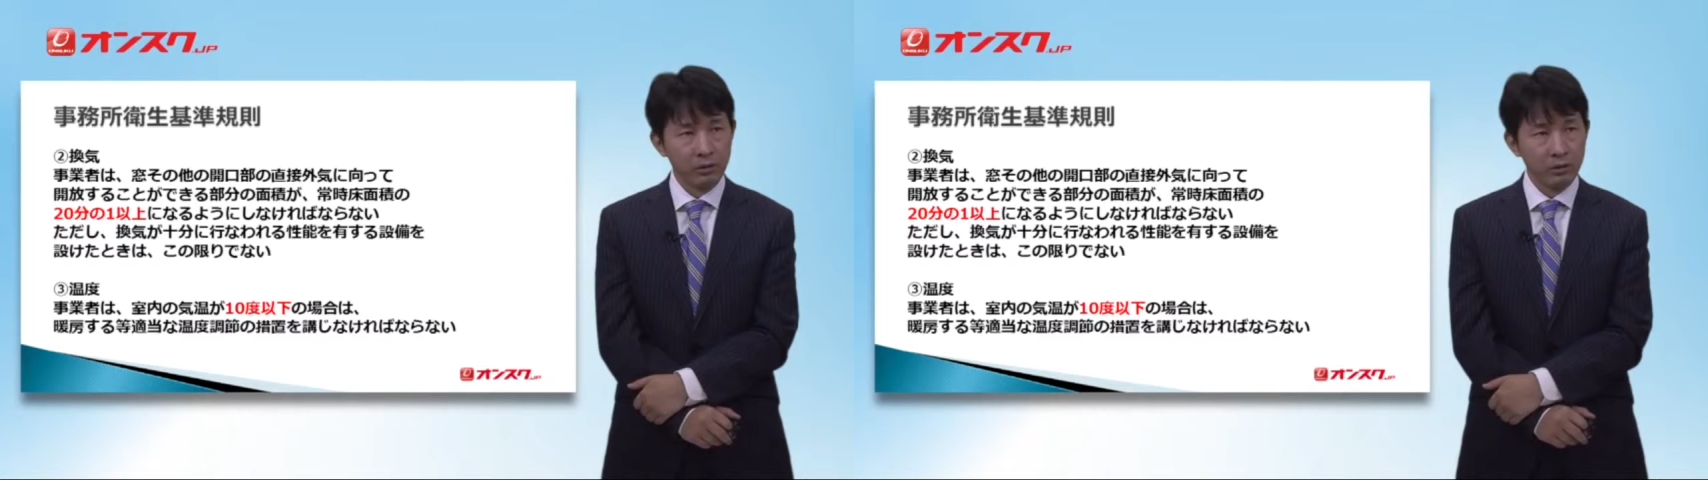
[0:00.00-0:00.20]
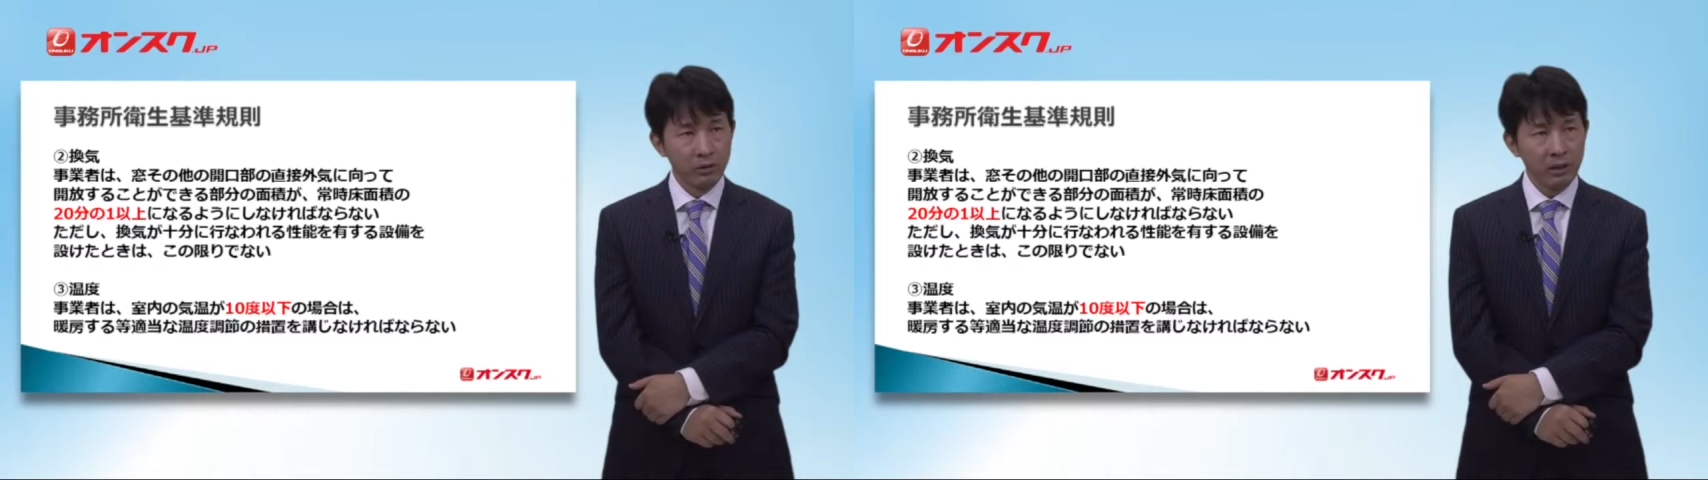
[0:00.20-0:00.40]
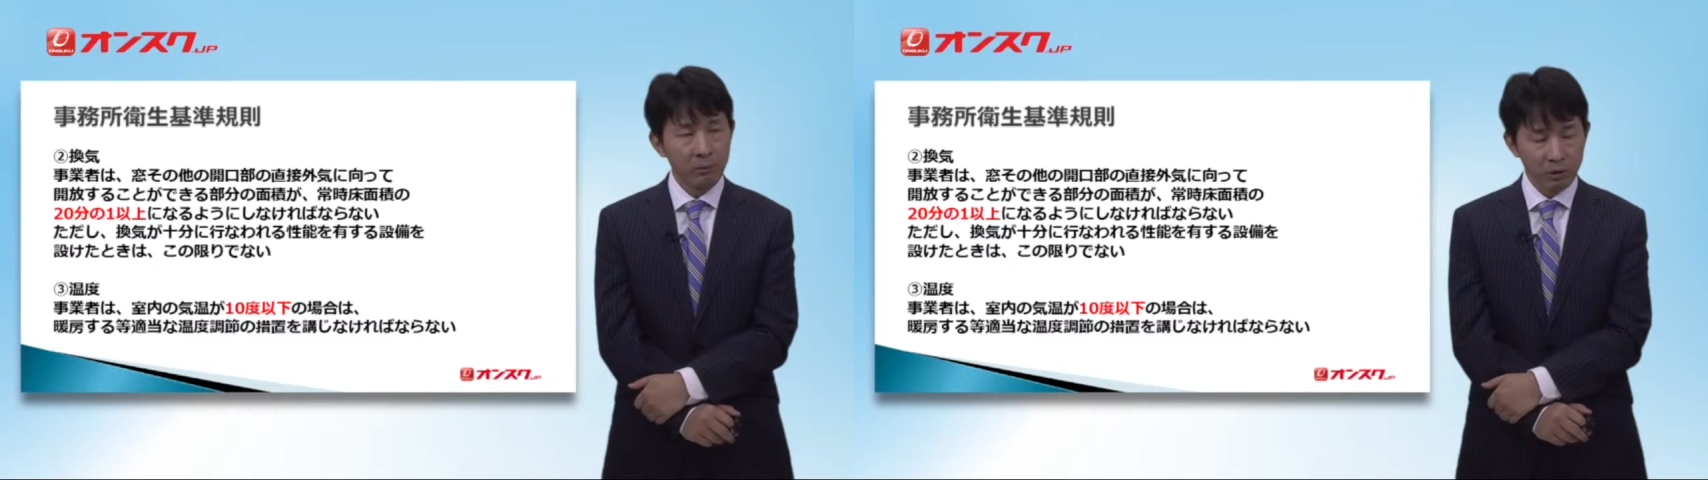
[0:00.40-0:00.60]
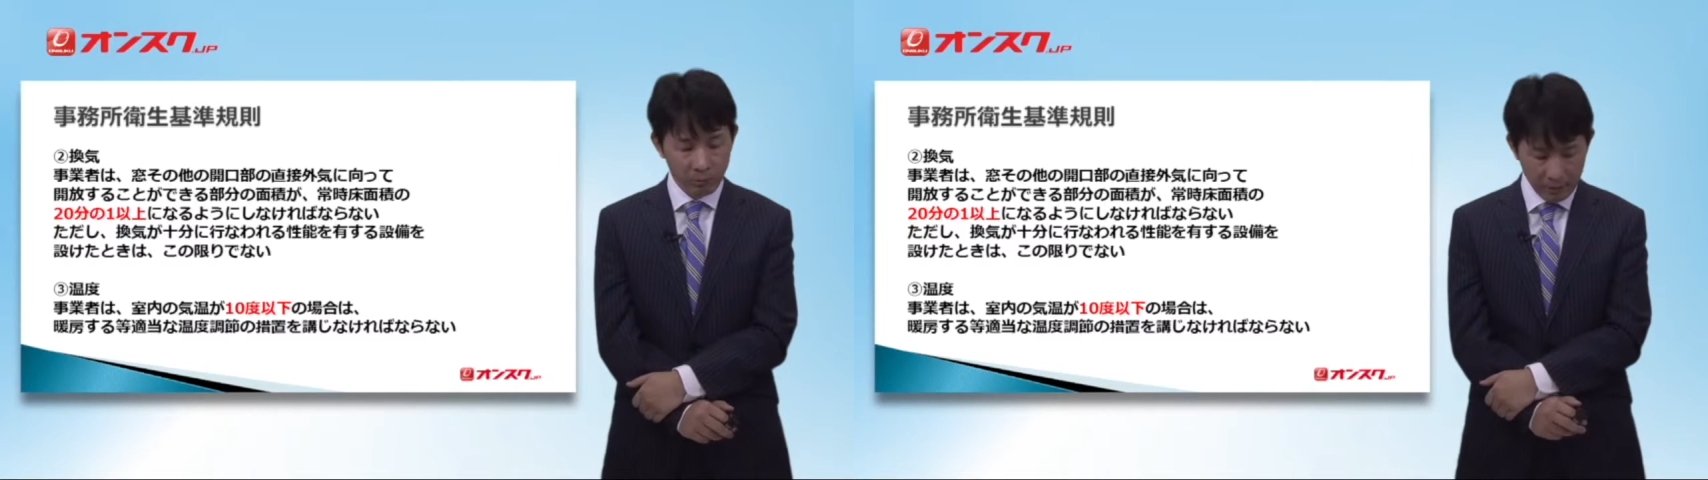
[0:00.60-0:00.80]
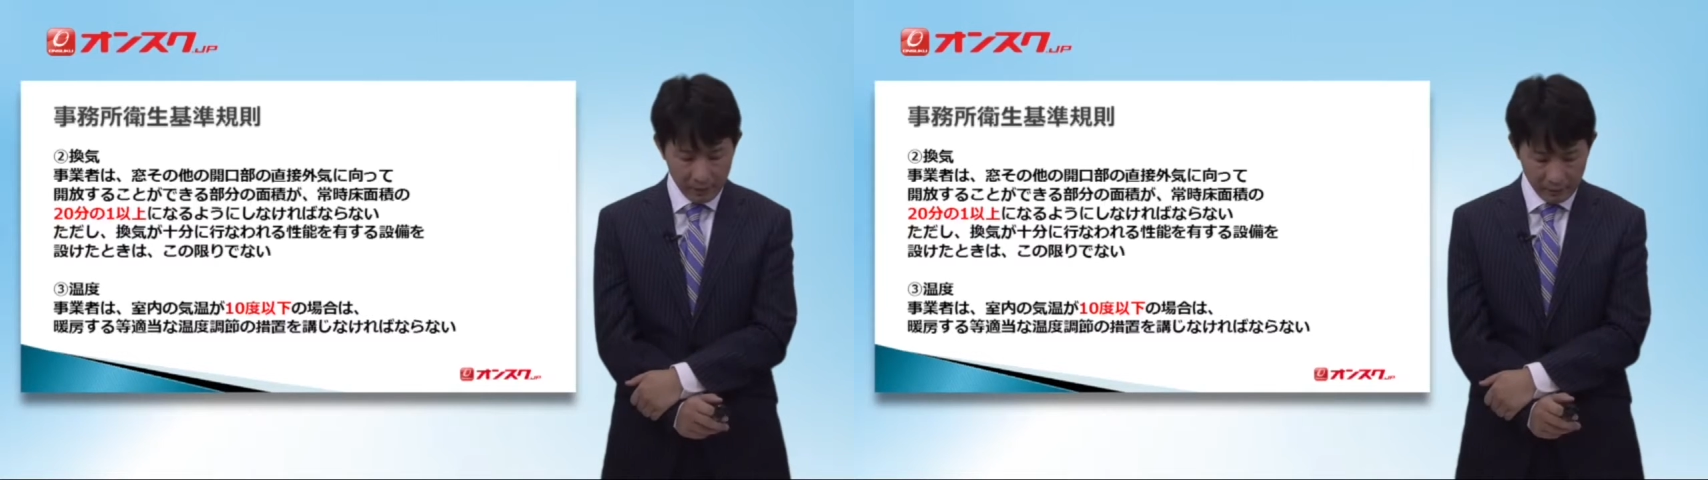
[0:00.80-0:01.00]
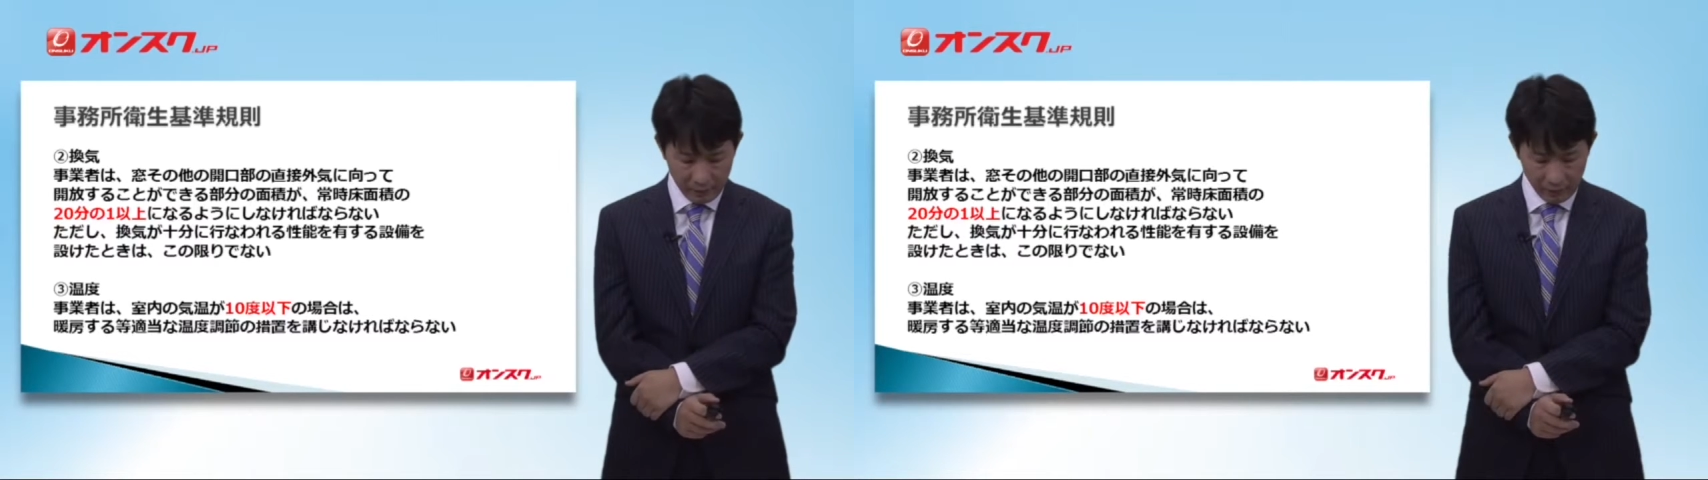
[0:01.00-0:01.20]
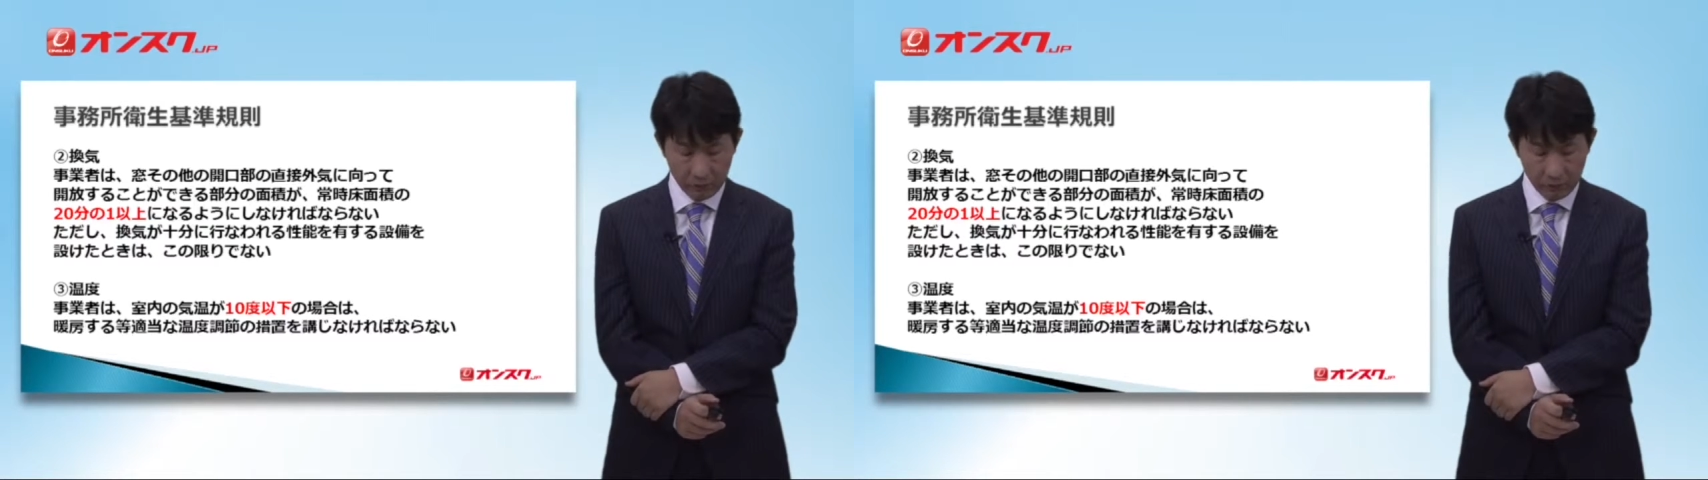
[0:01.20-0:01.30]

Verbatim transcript: ることが求められてい